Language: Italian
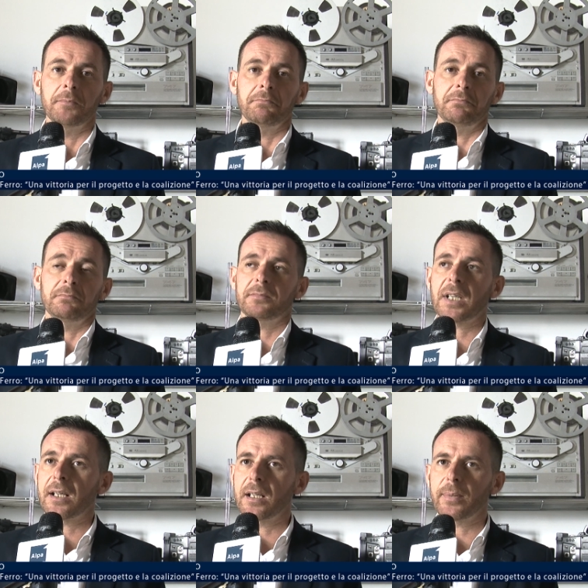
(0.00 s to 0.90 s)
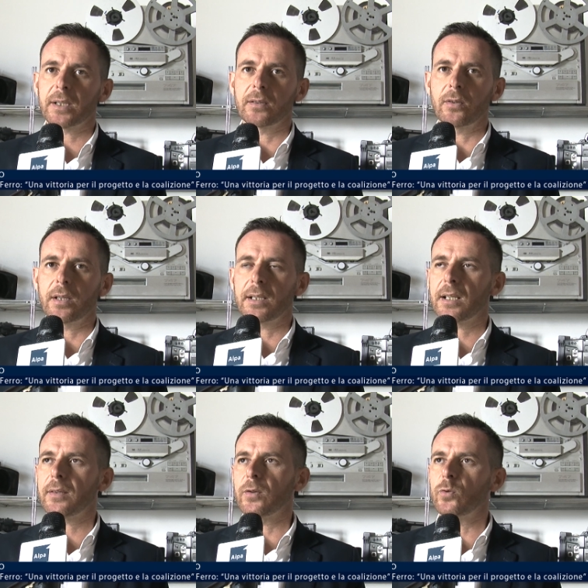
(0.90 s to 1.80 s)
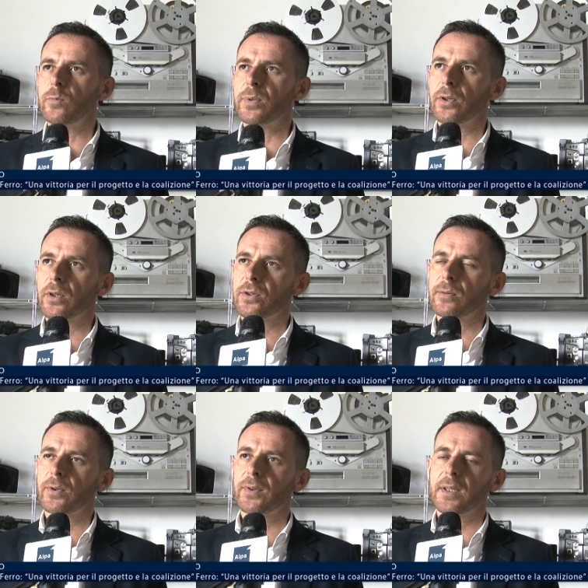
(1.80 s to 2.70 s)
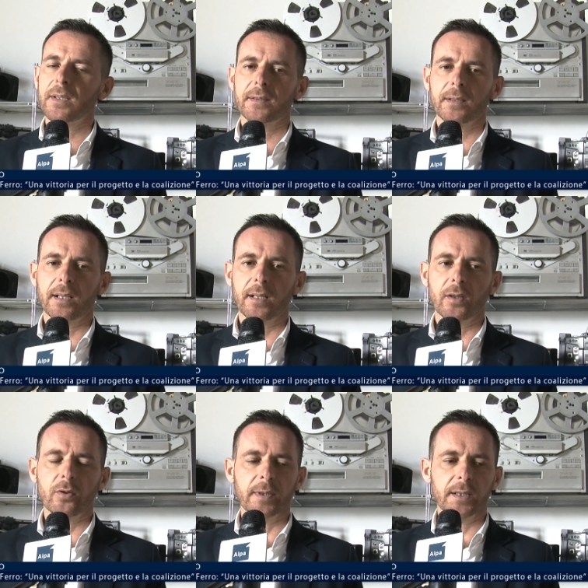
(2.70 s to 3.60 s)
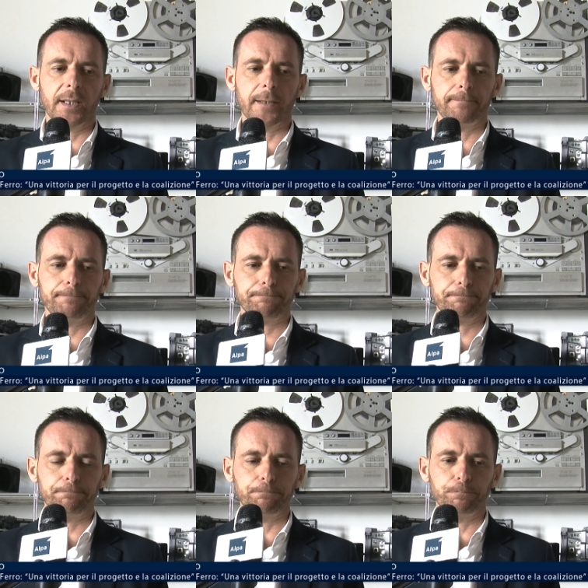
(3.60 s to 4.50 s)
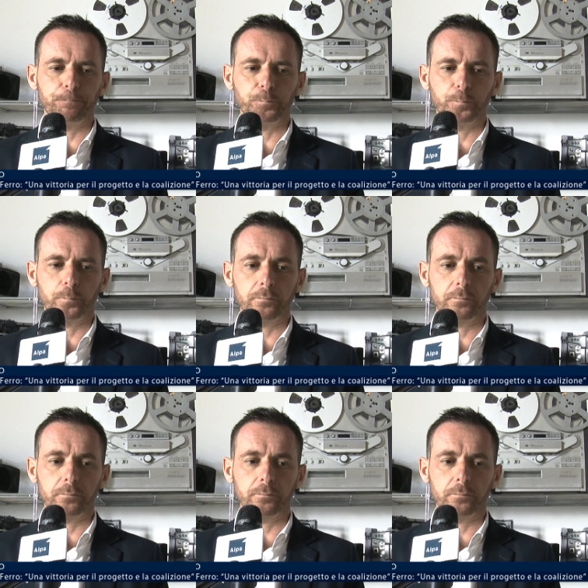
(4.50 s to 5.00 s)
mh, tranne particolari casi dubito che ci possa essere come dire, mh,